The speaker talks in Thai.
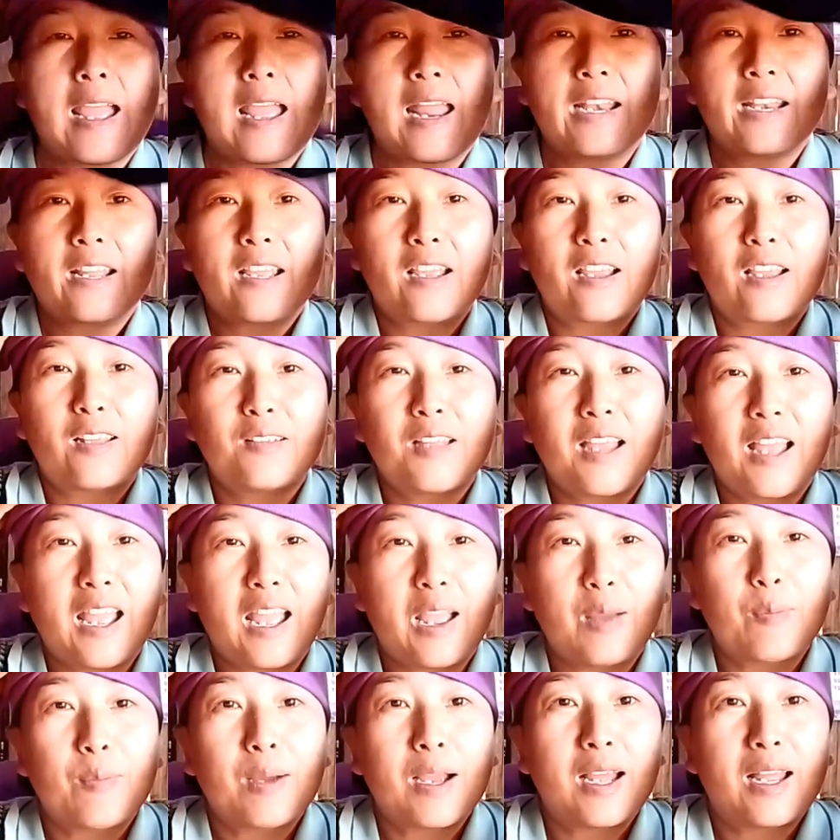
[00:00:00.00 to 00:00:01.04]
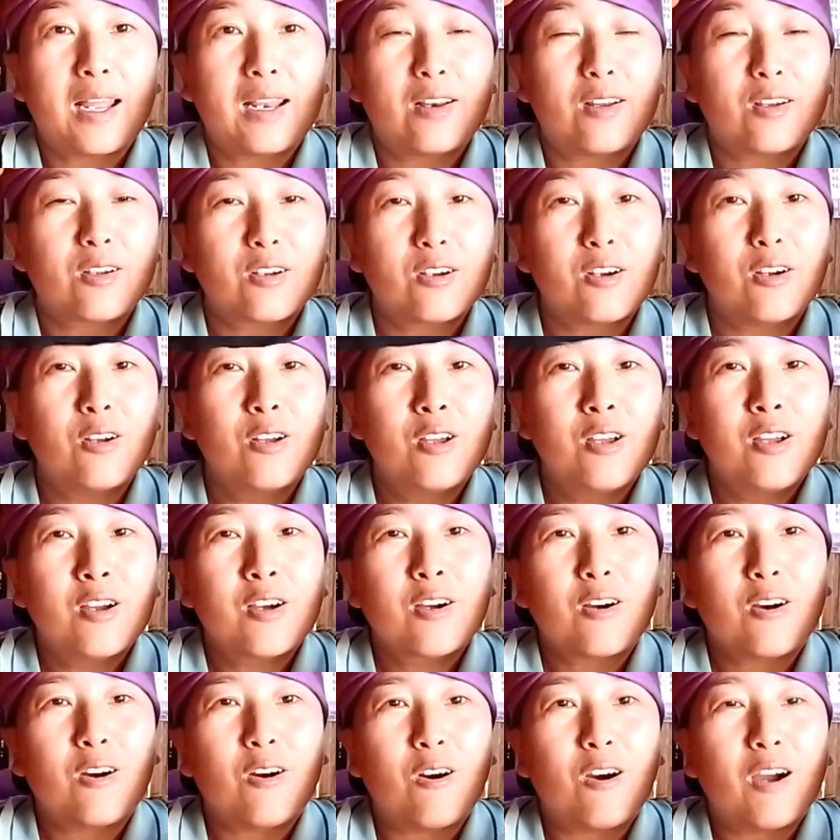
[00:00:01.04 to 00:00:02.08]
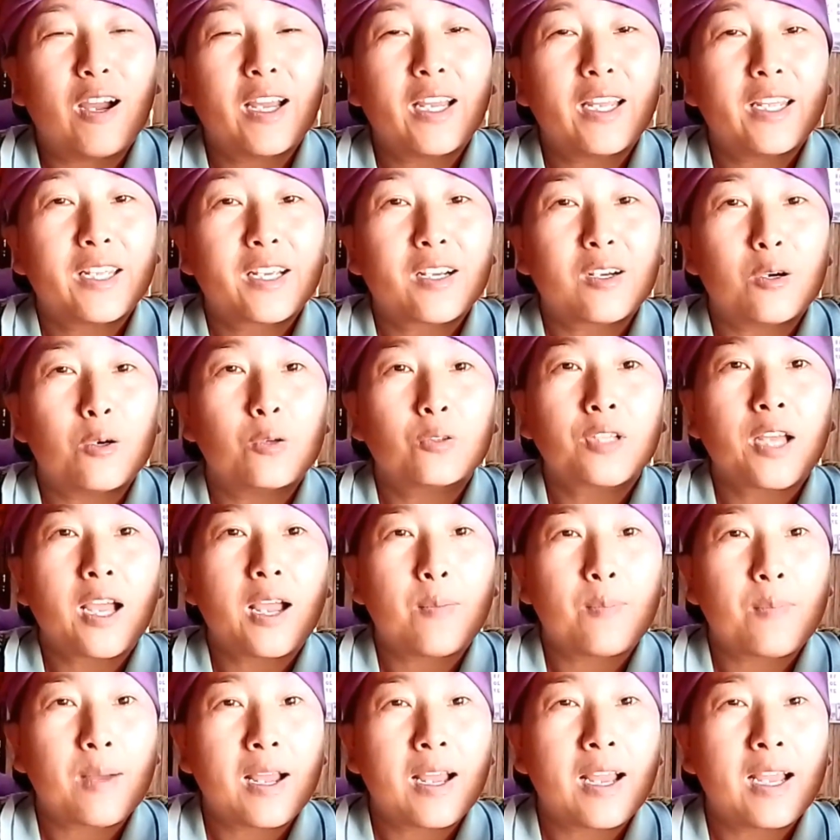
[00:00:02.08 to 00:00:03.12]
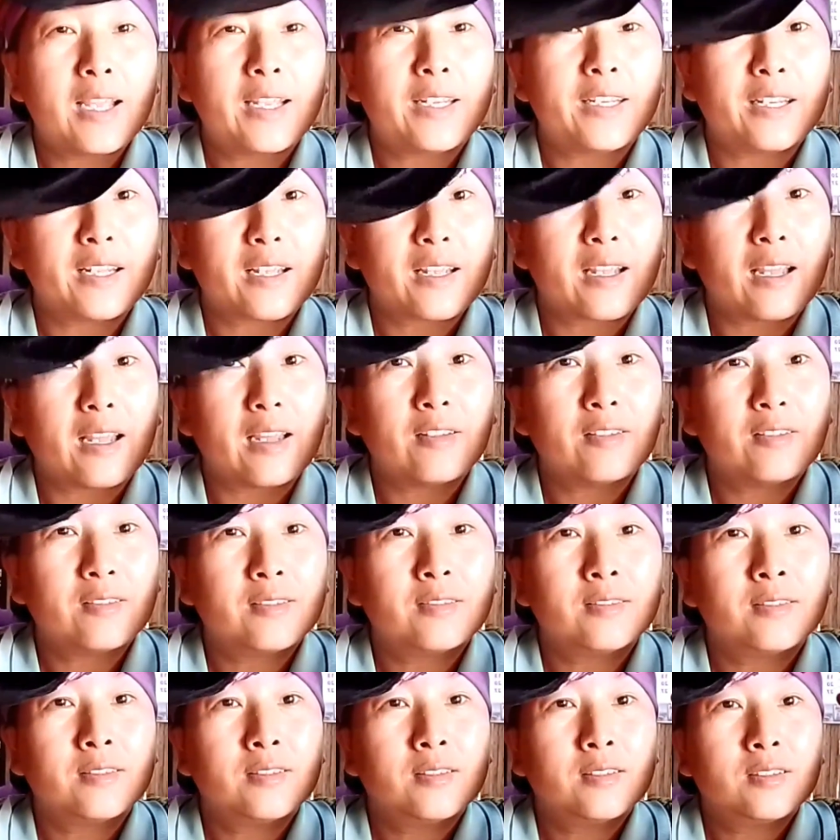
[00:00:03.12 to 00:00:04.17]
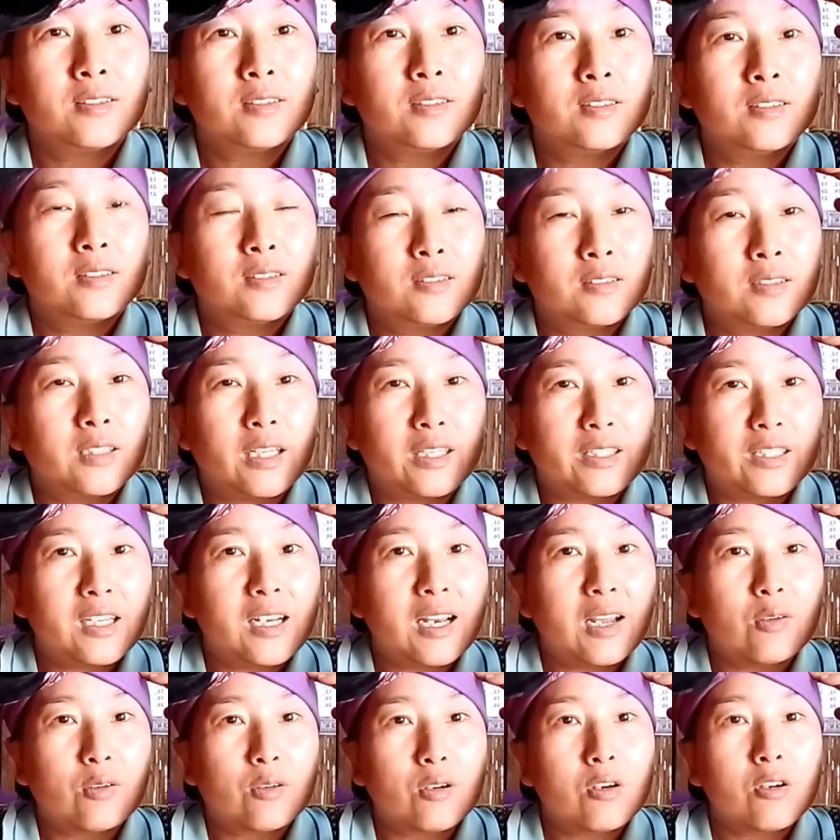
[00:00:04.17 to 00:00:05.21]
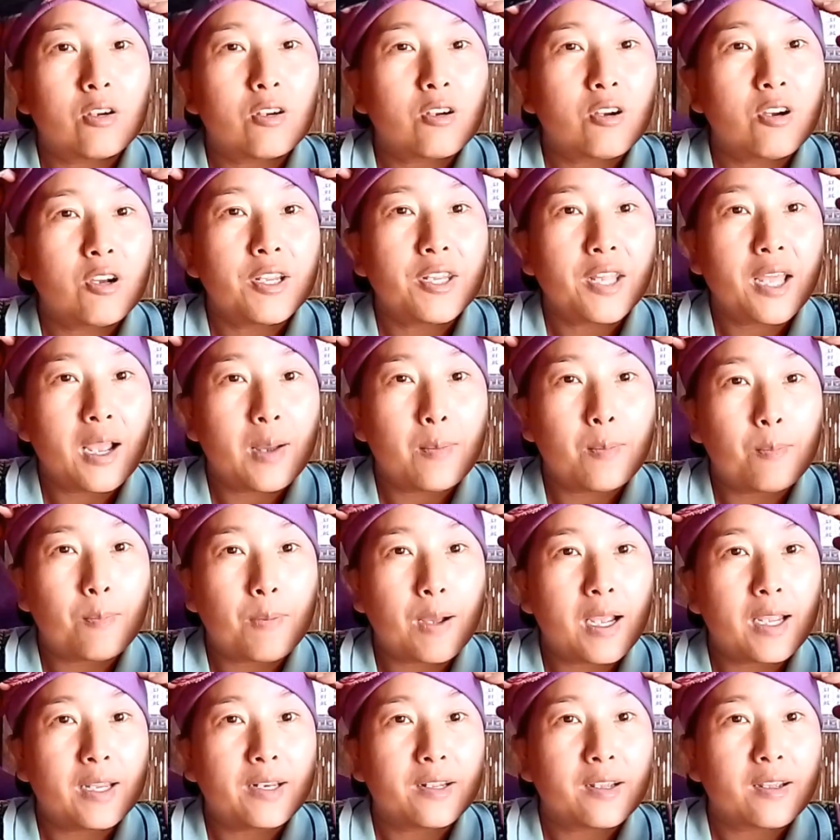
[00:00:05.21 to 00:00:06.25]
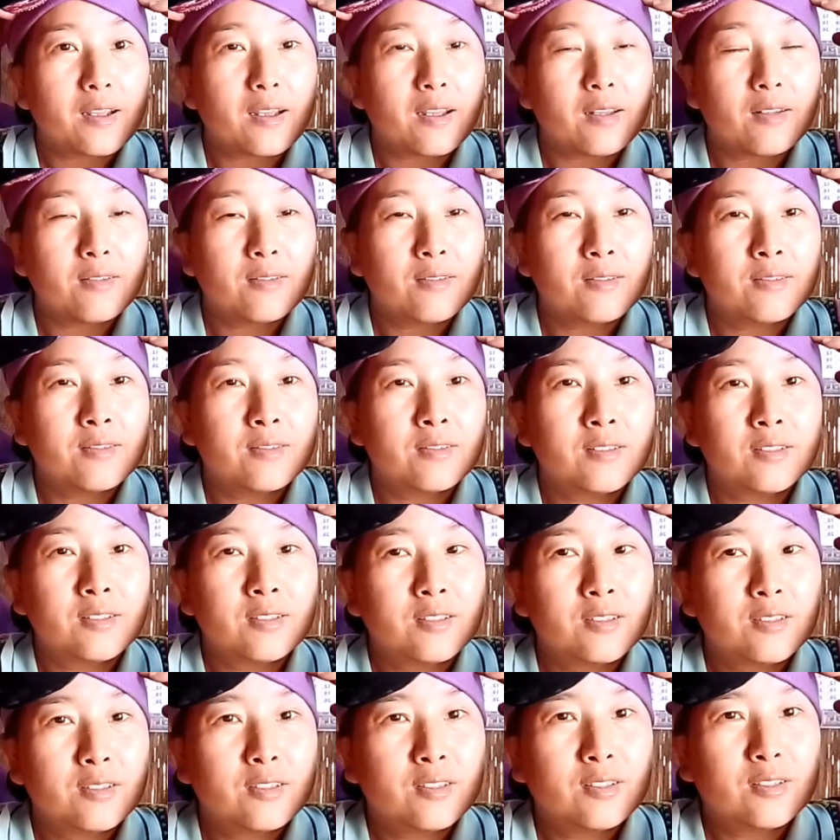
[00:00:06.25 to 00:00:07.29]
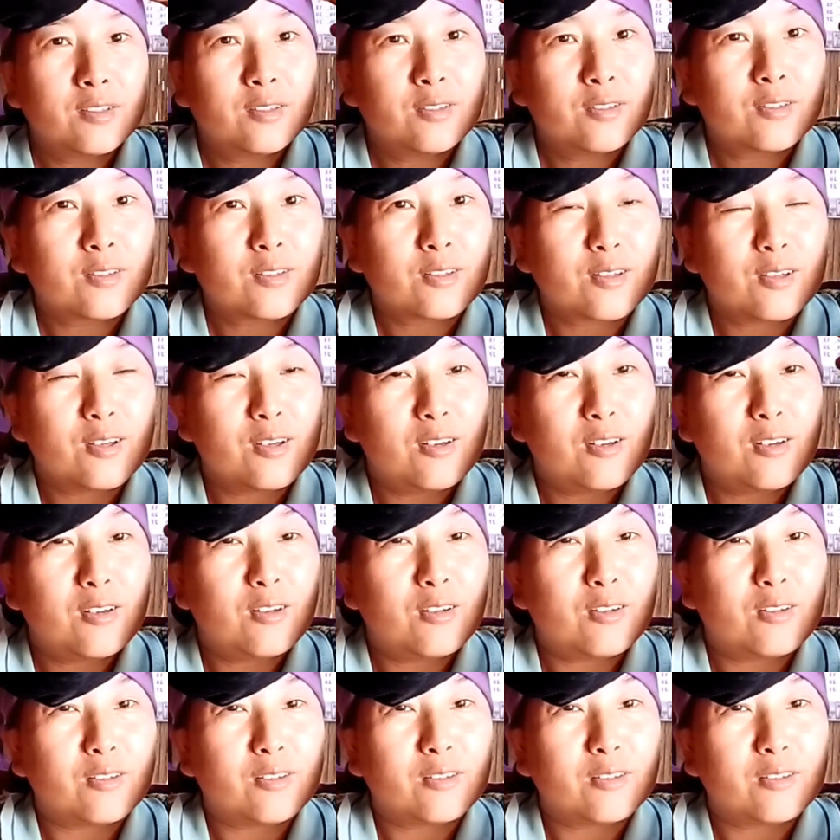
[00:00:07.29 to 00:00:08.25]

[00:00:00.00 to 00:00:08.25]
หานะคะ หามาแล้วก็ขอให้เขาทำให้นะคะ อันนี้เราก็ค่อยๆทำไปนะคะ ก็